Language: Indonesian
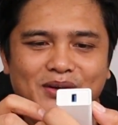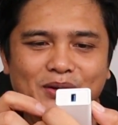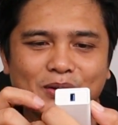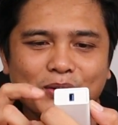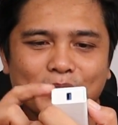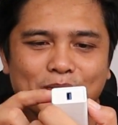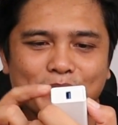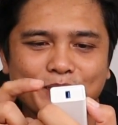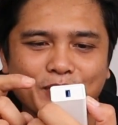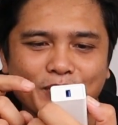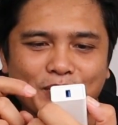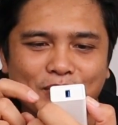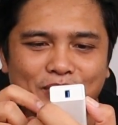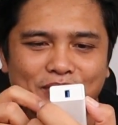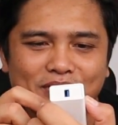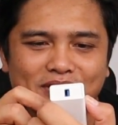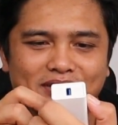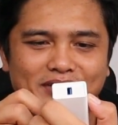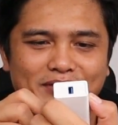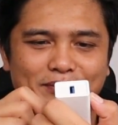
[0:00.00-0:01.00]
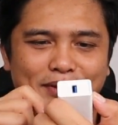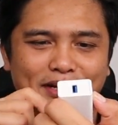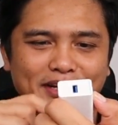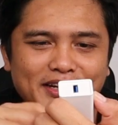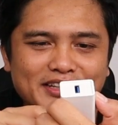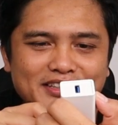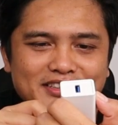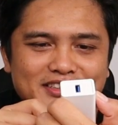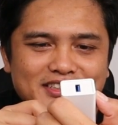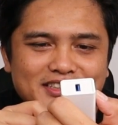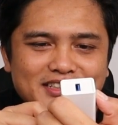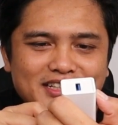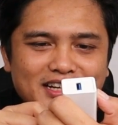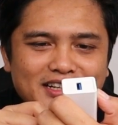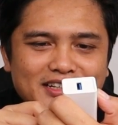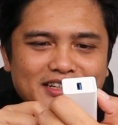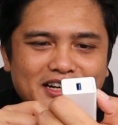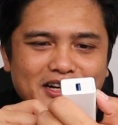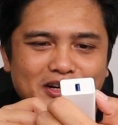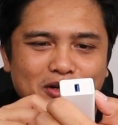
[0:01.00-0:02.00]
Oppo made in China
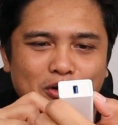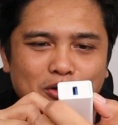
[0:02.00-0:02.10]
dengan